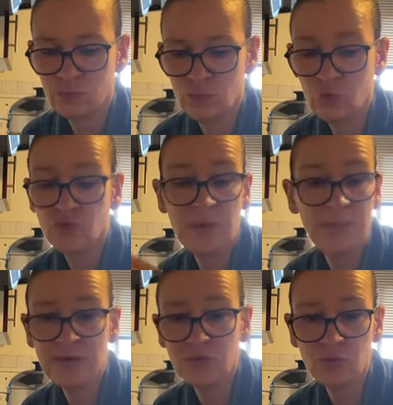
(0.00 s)
quand on n'a pas
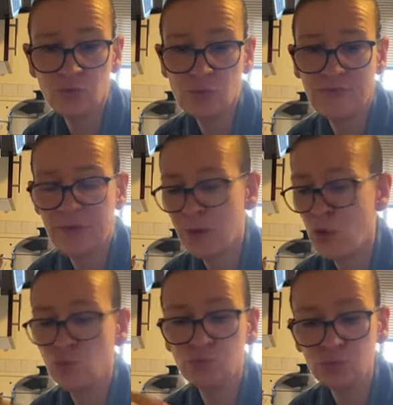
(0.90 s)
le temps de se faire
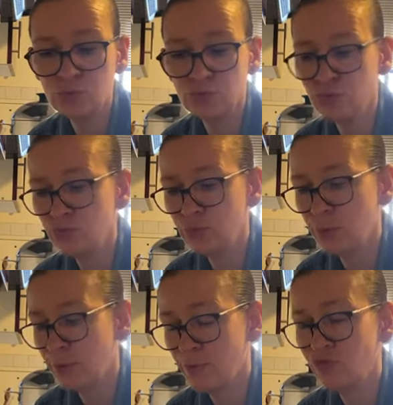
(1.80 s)
euh, beaucoup,
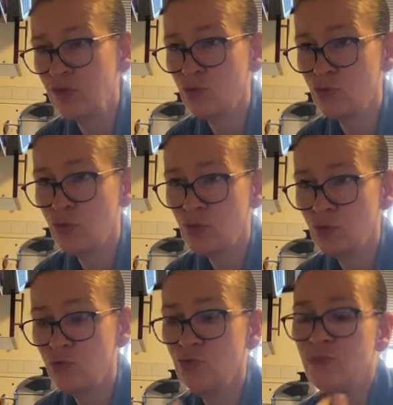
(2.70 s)
en tout cas de,
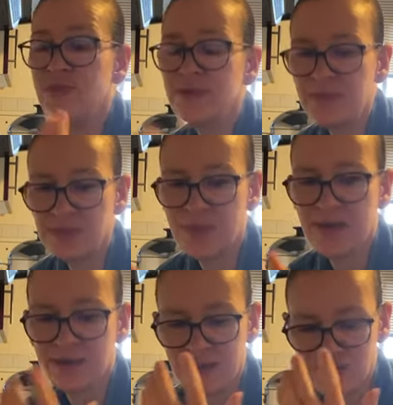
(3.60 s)
de, bien préparer